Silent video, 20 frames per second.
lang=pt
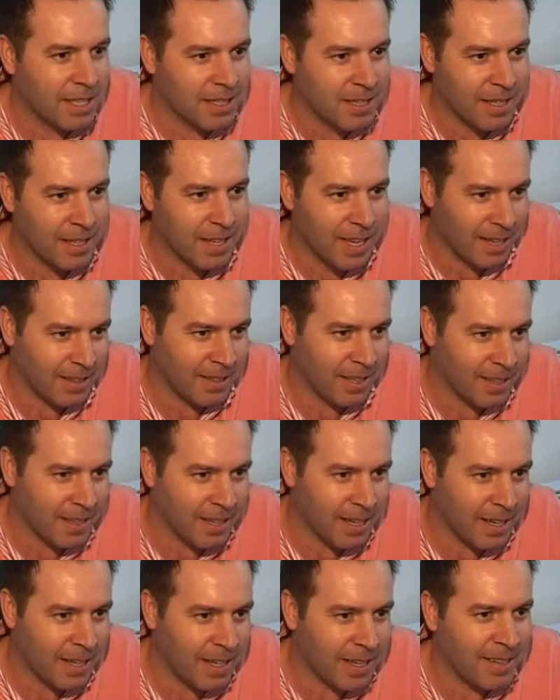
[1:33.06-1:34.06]
desta grande
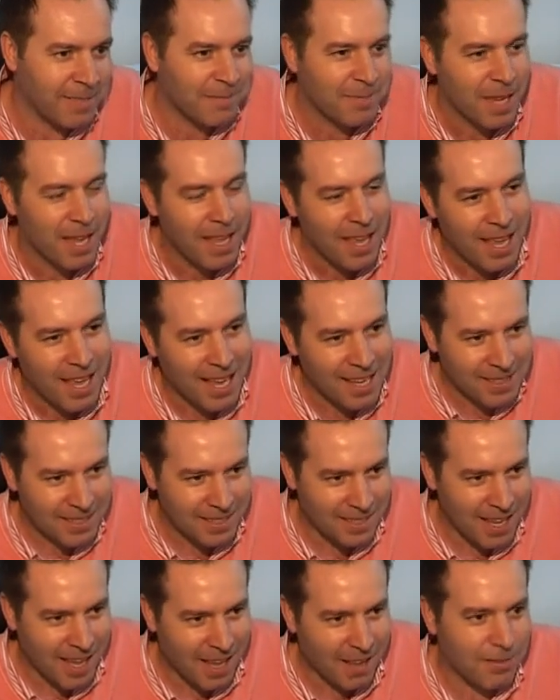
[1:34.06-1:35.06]
alegria.
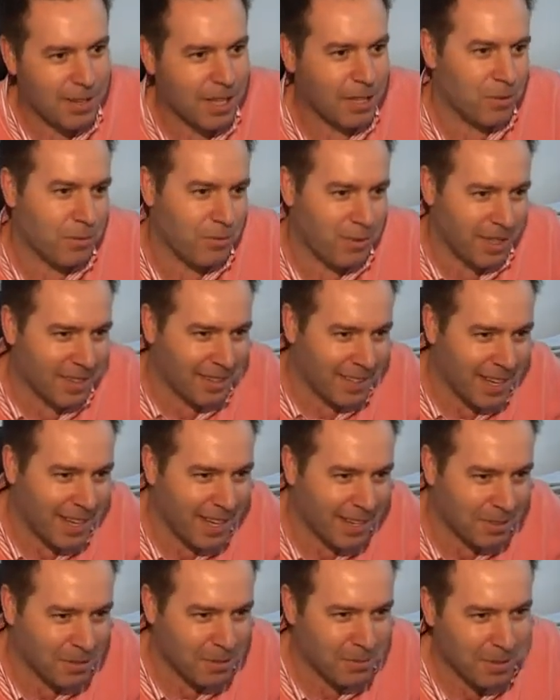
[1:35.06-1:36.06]
Ansiava há 90
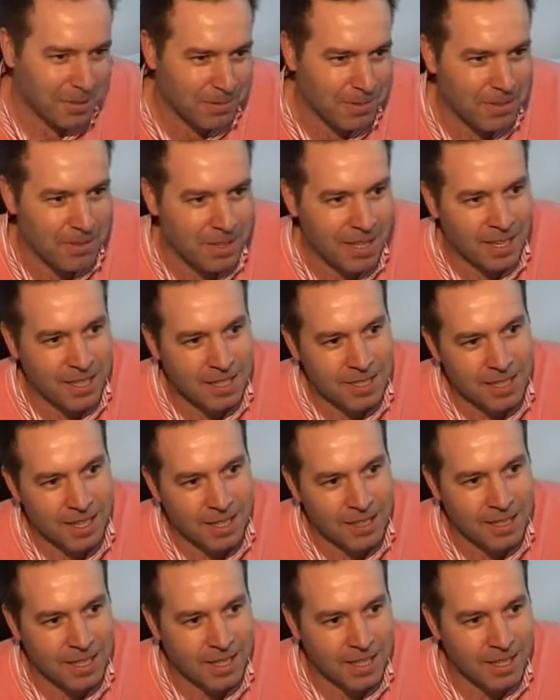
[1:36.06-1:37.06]
anos por viver esta
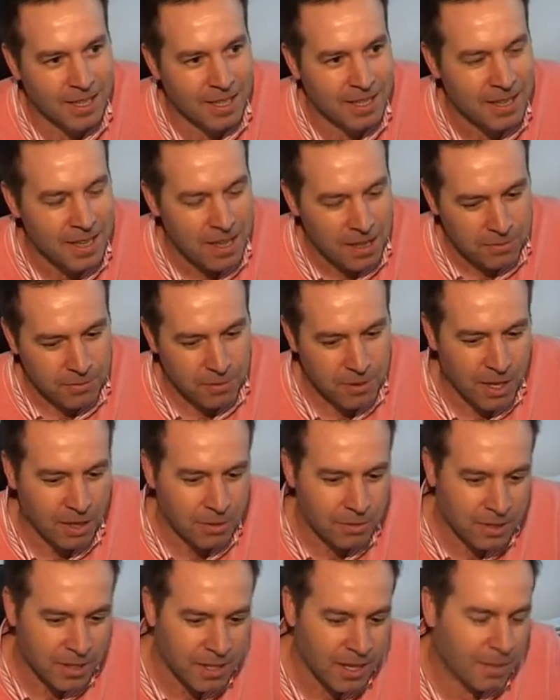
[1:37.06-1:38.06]
alegria. Foi
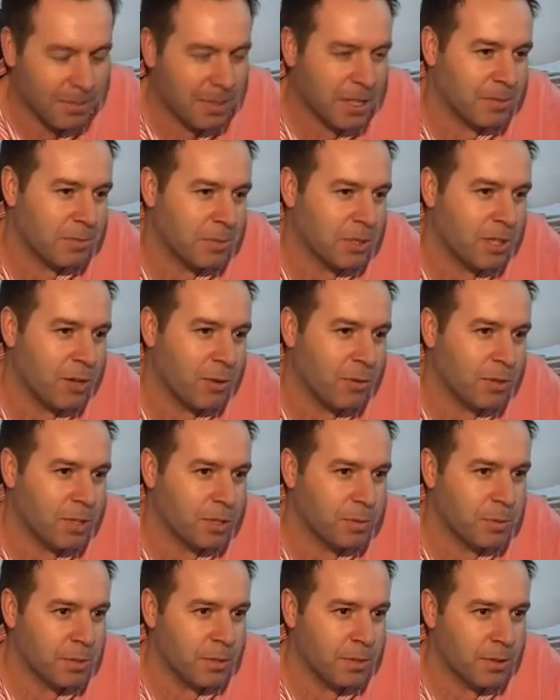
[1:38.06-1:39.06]
algo que realmente mexeu com
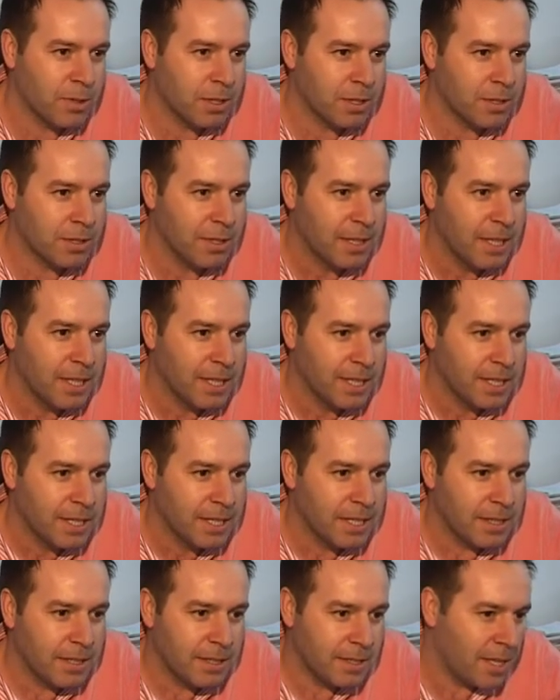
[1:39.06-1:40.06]
as pessoas
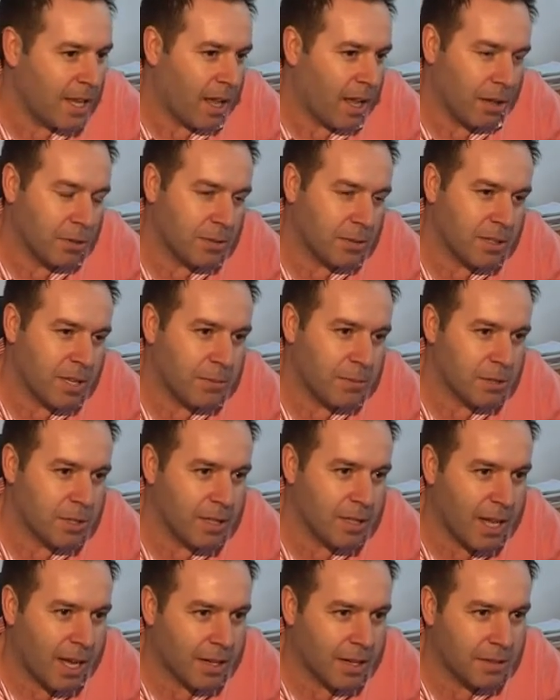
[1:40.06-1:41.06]
eh, e é algo que temos
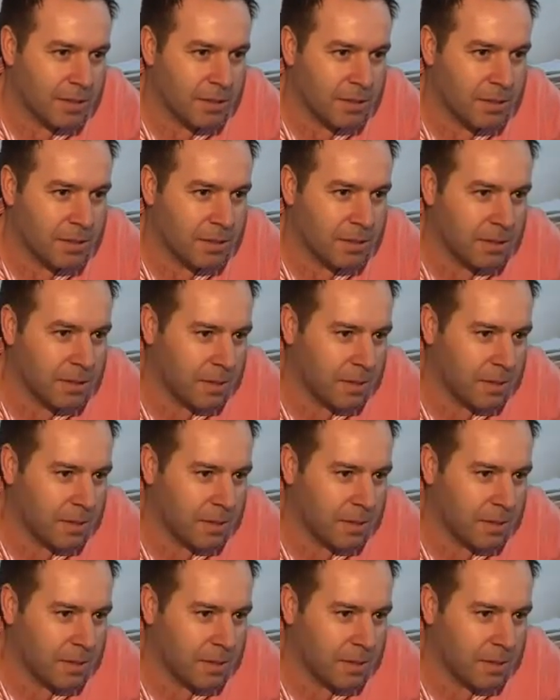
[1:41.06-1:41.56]
que dar de